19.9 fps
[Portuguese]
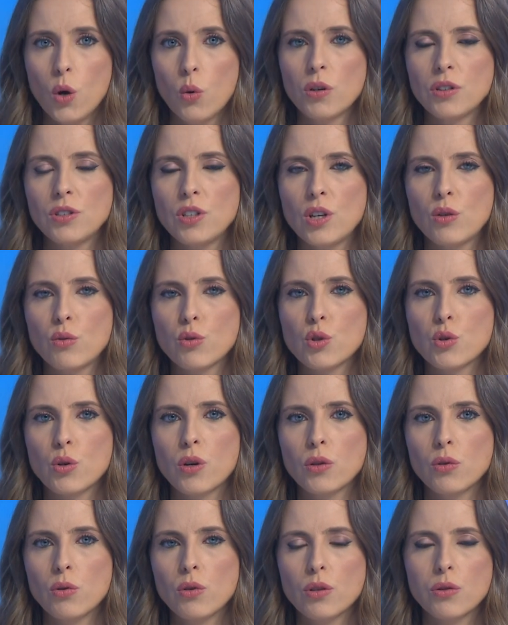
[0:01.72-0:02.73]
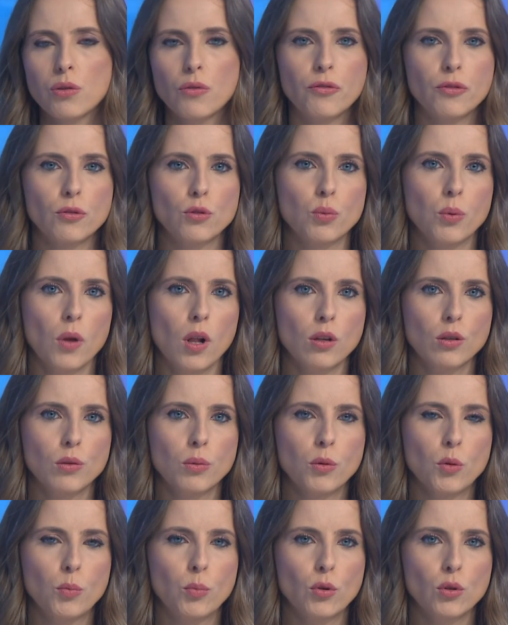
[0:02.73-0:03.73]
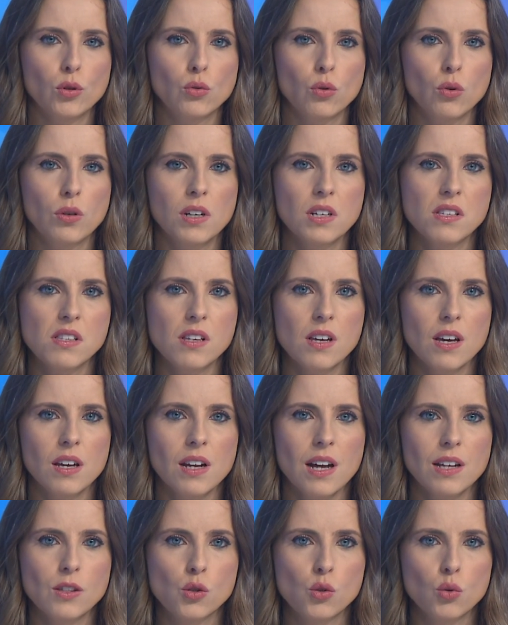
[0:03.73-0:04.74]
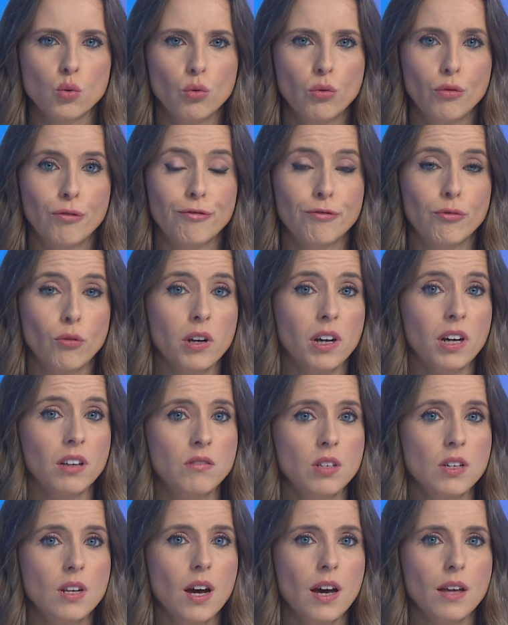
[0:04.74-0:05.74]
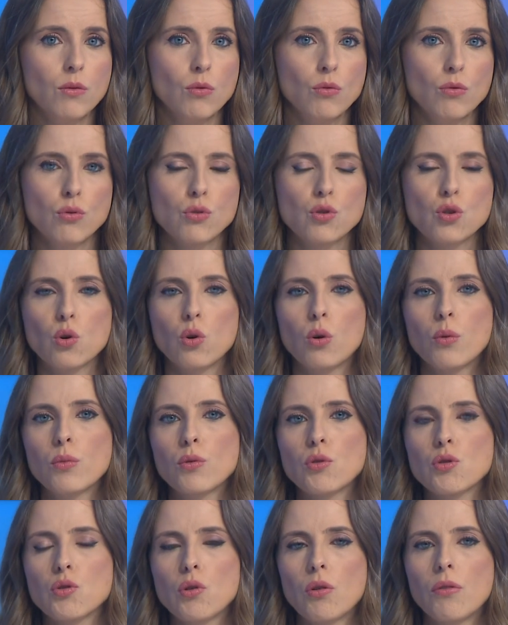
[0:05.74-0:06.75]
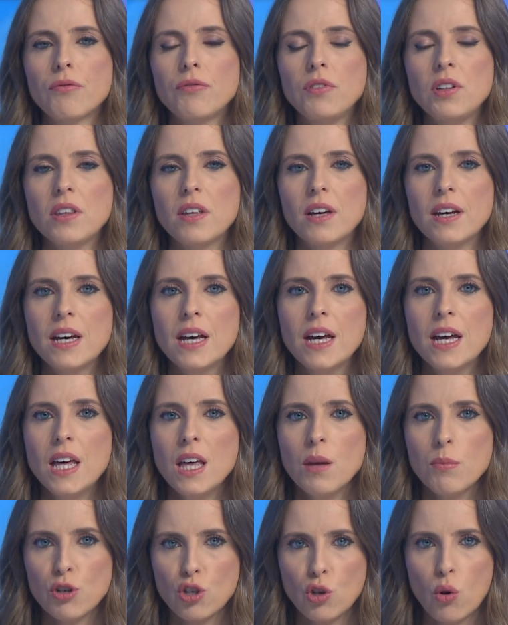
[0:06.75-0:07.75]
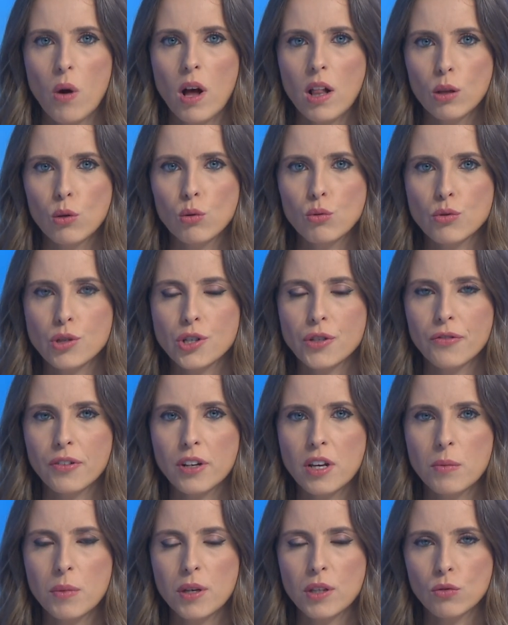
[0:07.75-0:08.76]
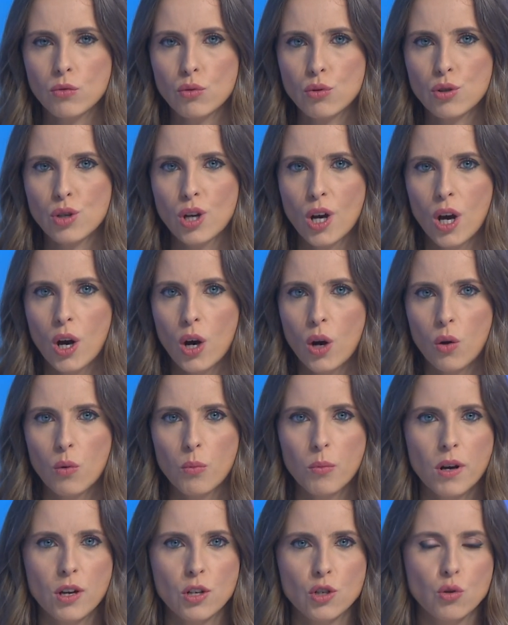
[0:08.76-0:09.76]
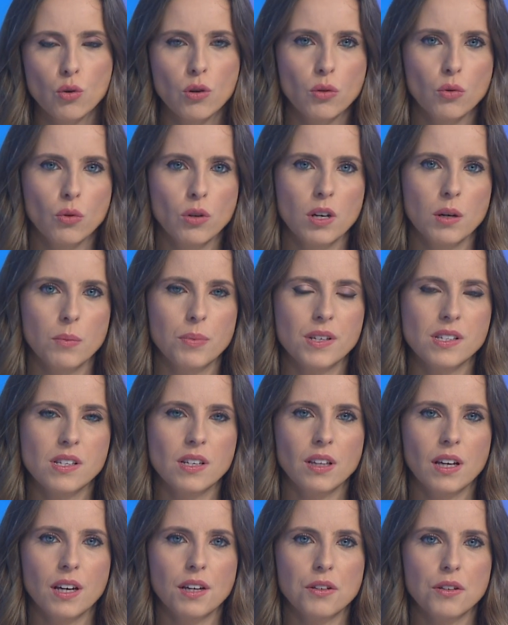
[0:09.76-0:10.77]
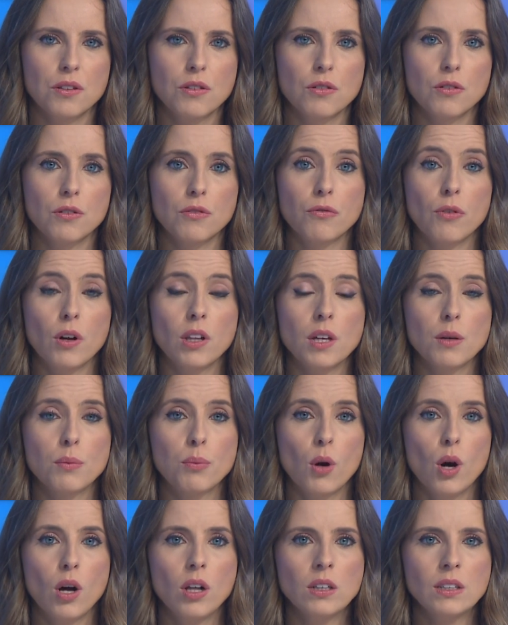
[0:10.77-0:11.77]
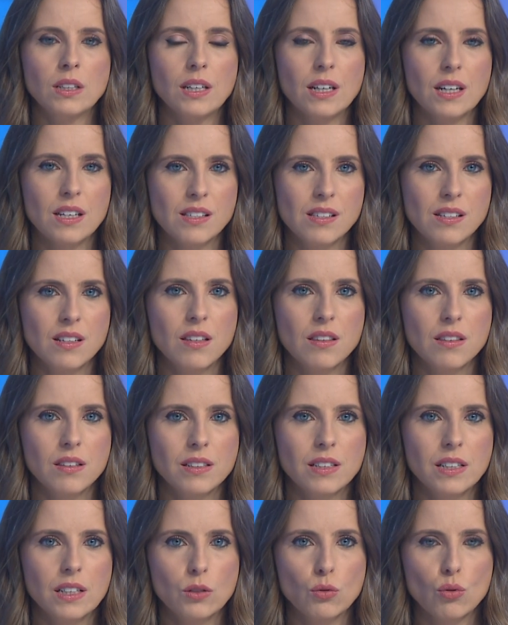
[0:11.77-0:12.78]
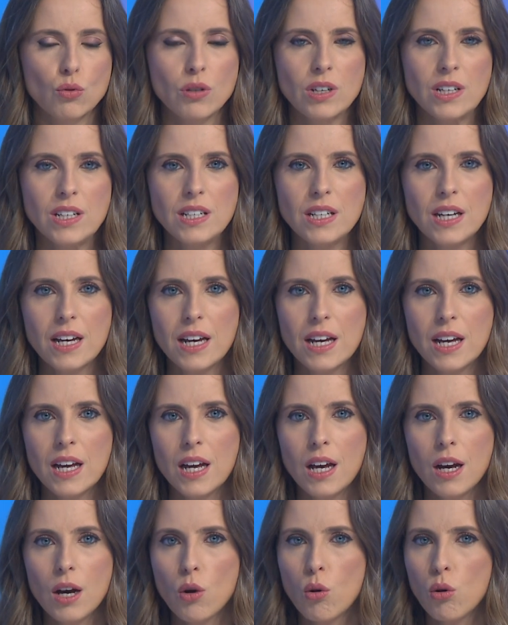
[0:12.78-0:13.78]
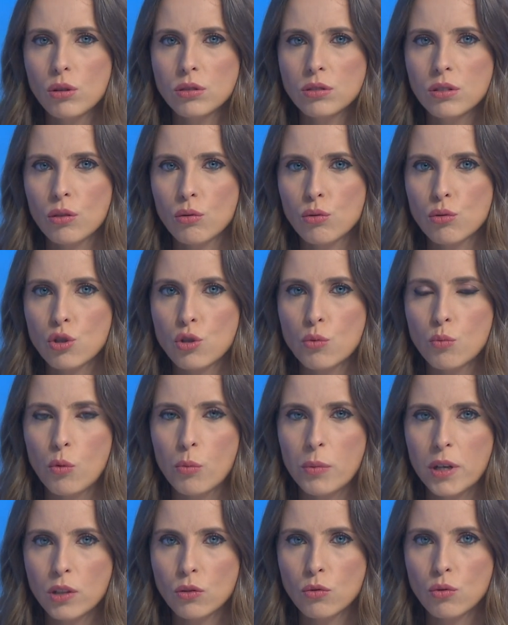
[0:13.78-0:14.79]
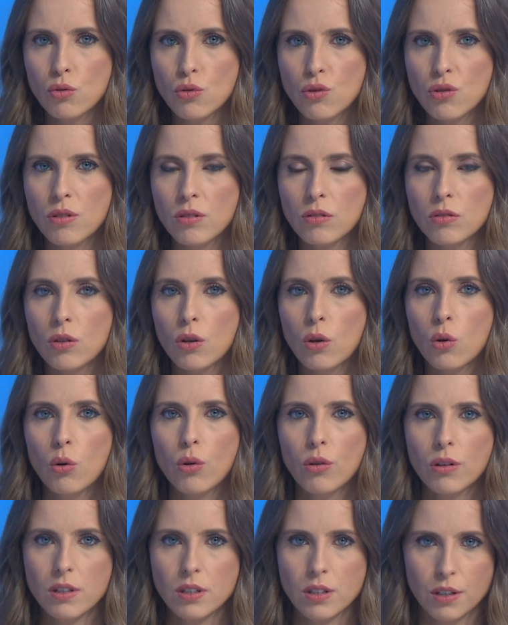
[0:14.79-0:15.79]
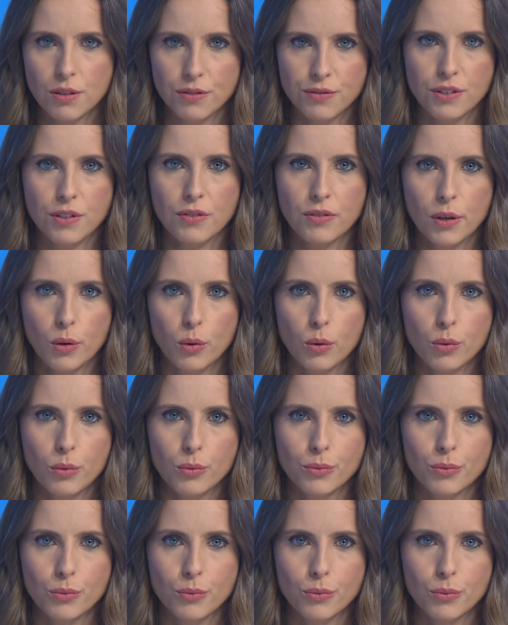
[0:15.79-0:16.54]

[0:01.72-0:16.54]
O antigo jogador do Futebol Clube do Porto, Cristiano Atsu, foi retirado dos escombros com vida, mas com alguns ferimentos. Uma jogadora brasileira de voleibol que reside na Turquia conta os momentos de terror que viveu.